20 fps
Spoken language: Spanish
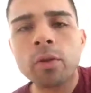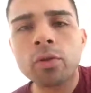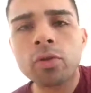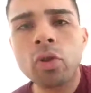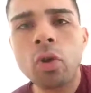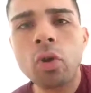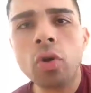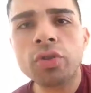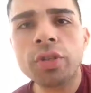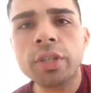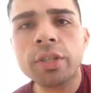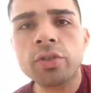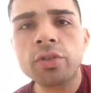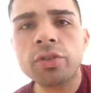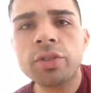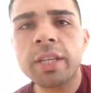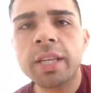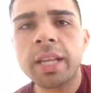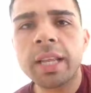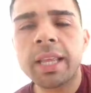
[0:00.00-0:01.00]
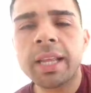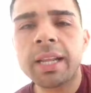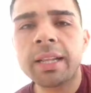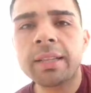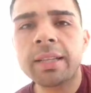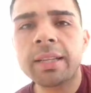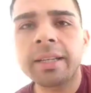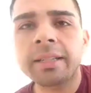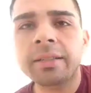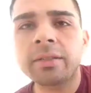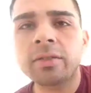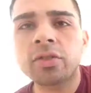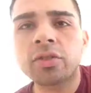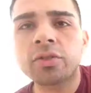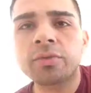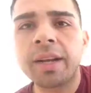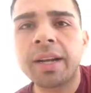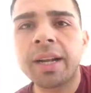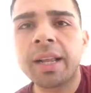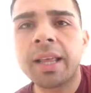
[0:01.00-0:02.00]
Todos estos ingredientes
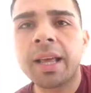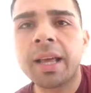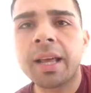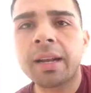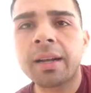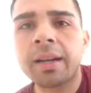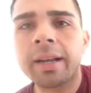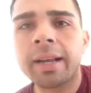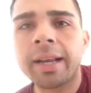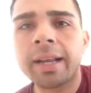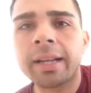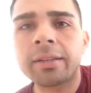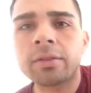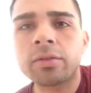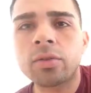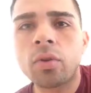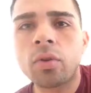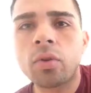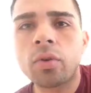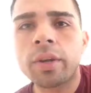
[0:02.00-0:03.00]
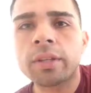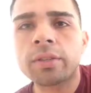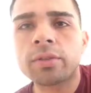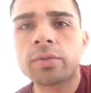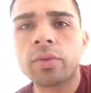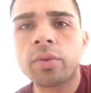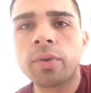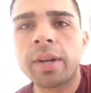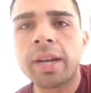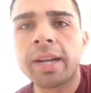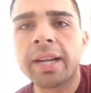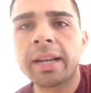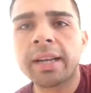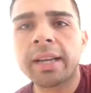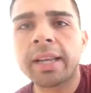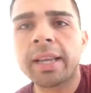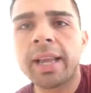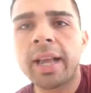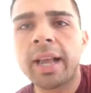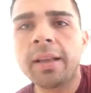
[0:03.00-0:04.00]
nos van a dar todo esto, la
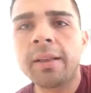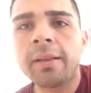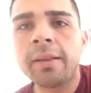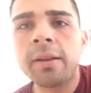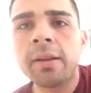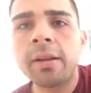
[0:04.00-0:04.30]
energía,